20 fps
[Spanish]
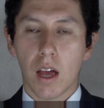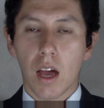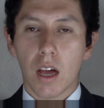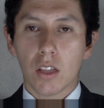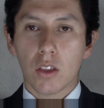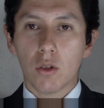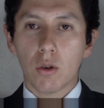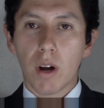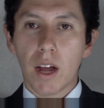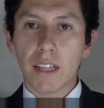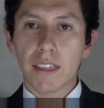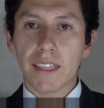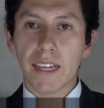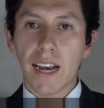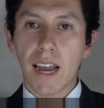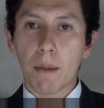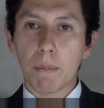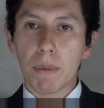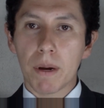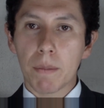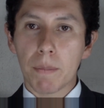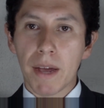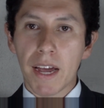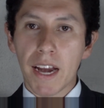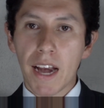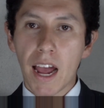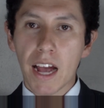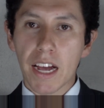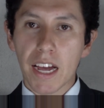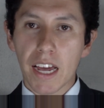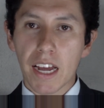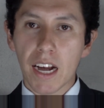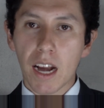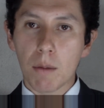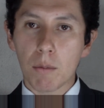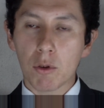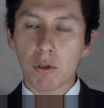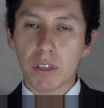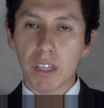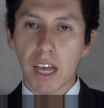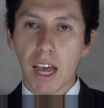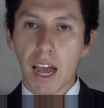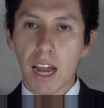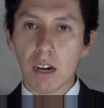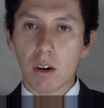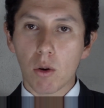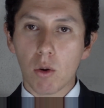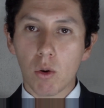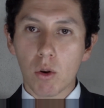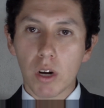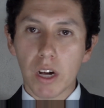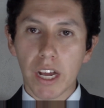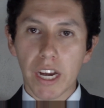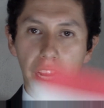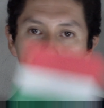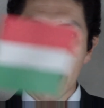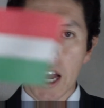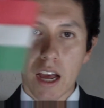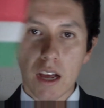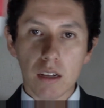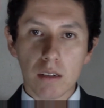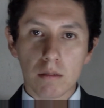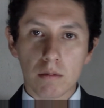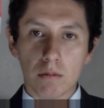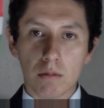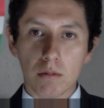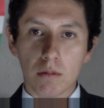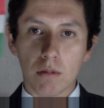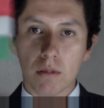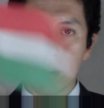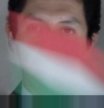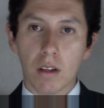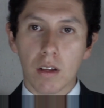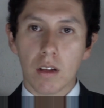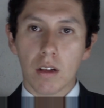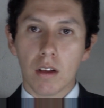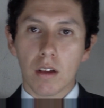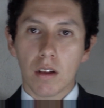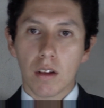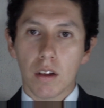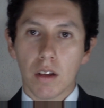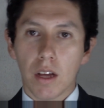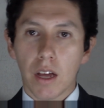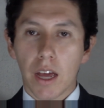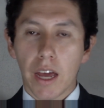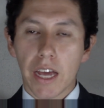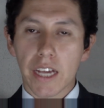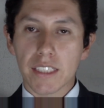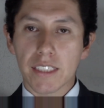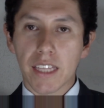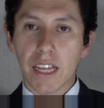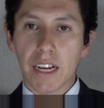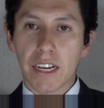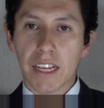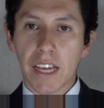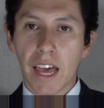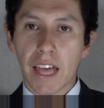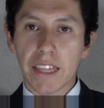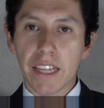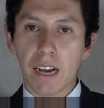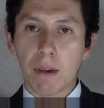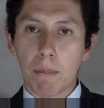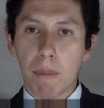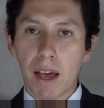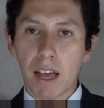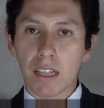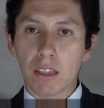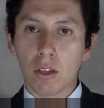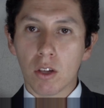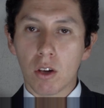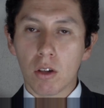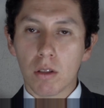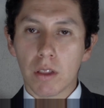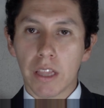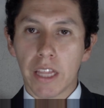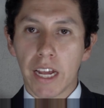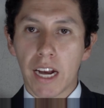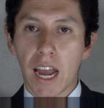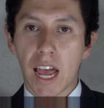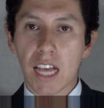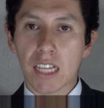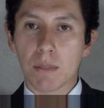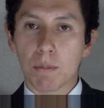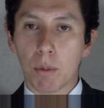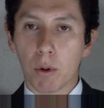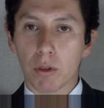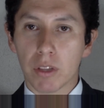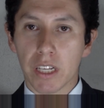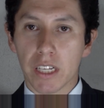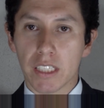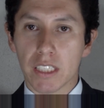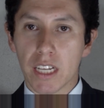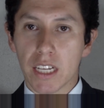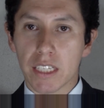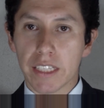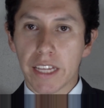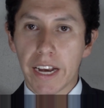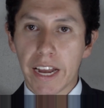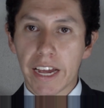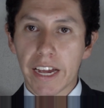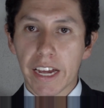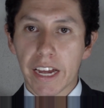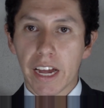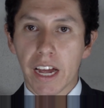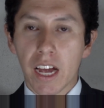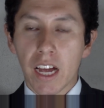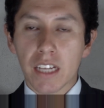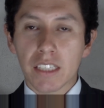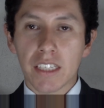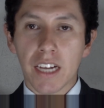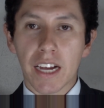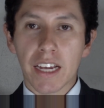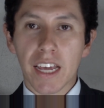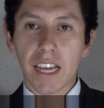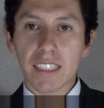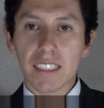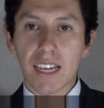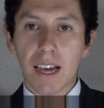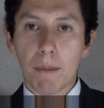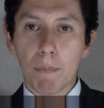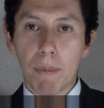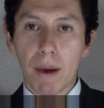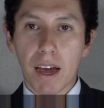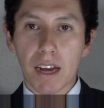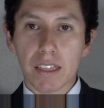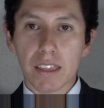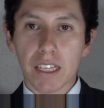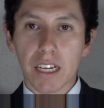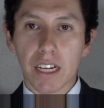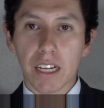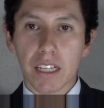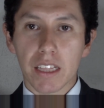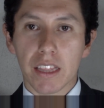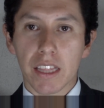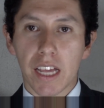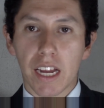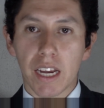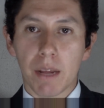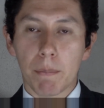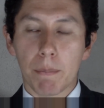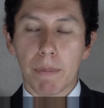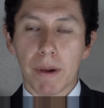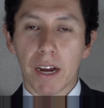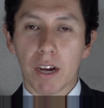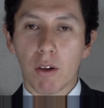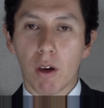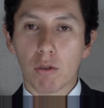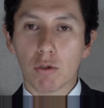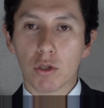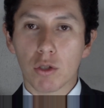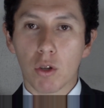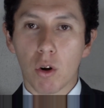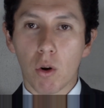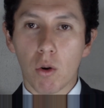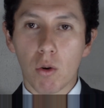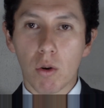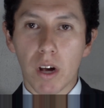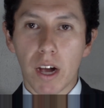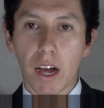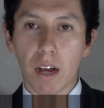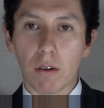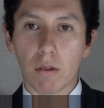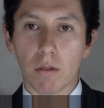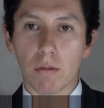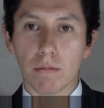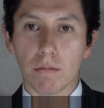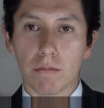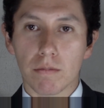Durante la Primera Guerra Mundial, Hungría estaría del bando de las potencias del eje, ya que hacía parte del Imperio Austrohúngaro.